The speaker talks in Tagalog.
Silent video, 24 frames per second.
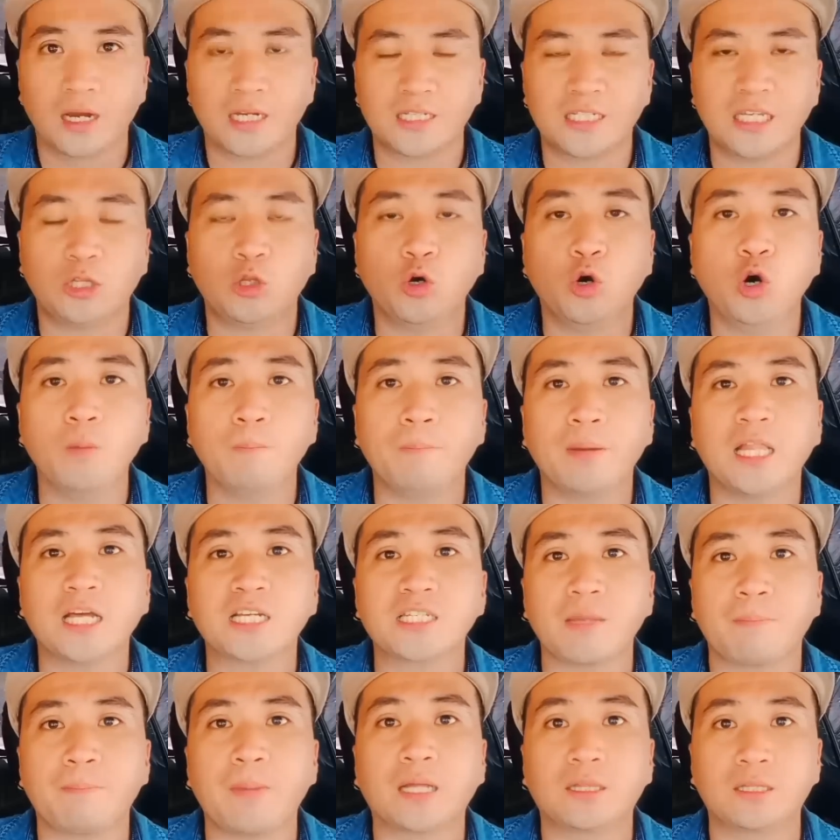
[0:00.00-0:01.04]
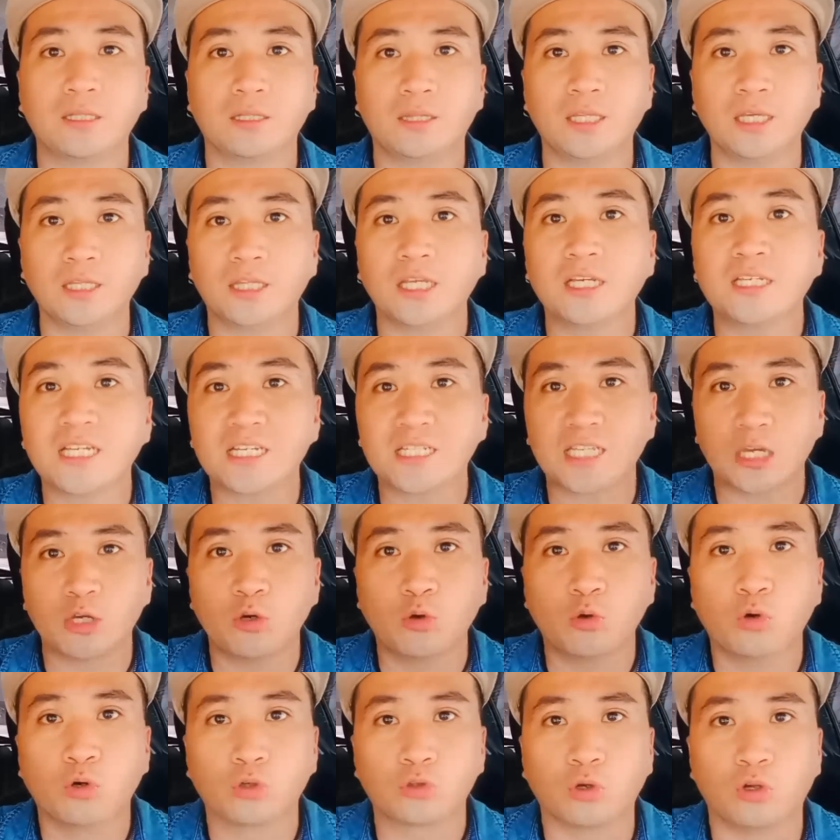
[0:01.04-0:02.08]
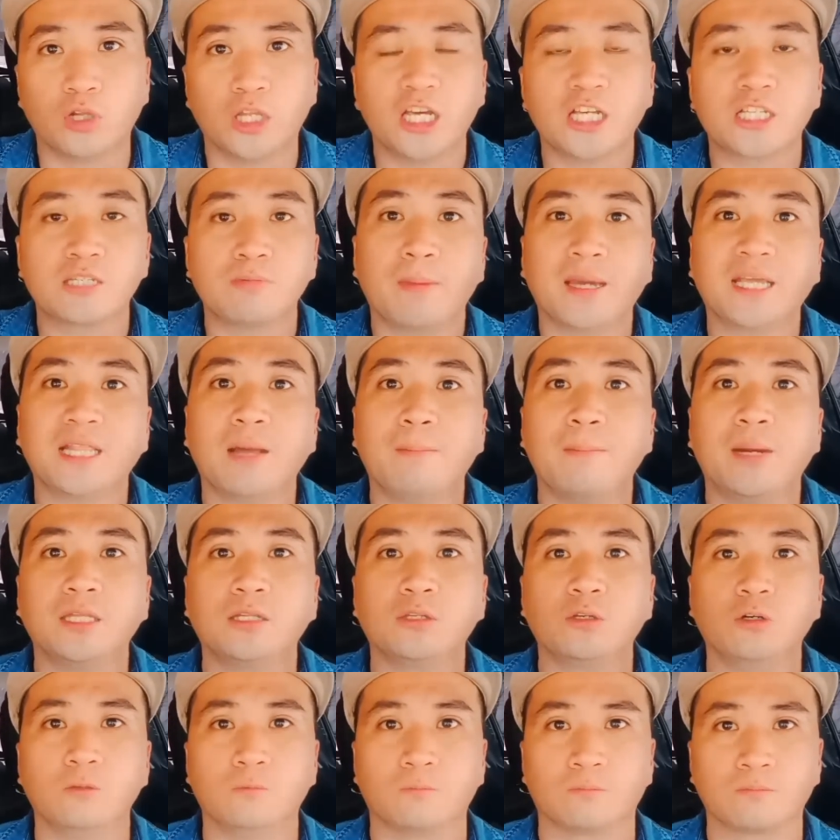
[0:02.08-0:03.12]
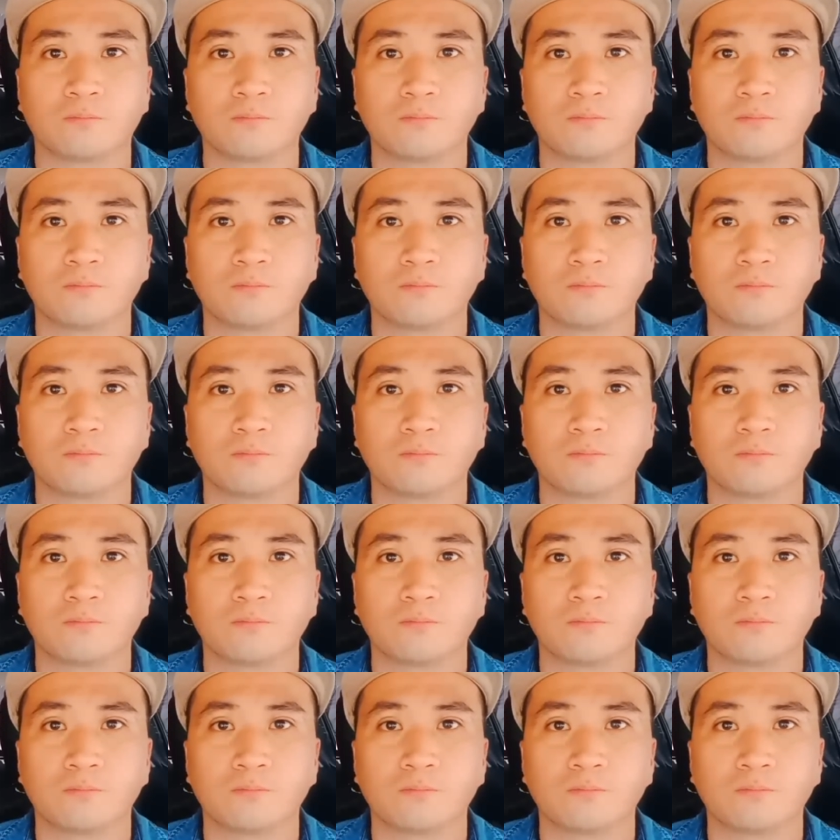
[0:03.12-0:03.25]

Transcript: Kasi doon pa lang sa pagtititig niya sa iyo utol is may laman yun.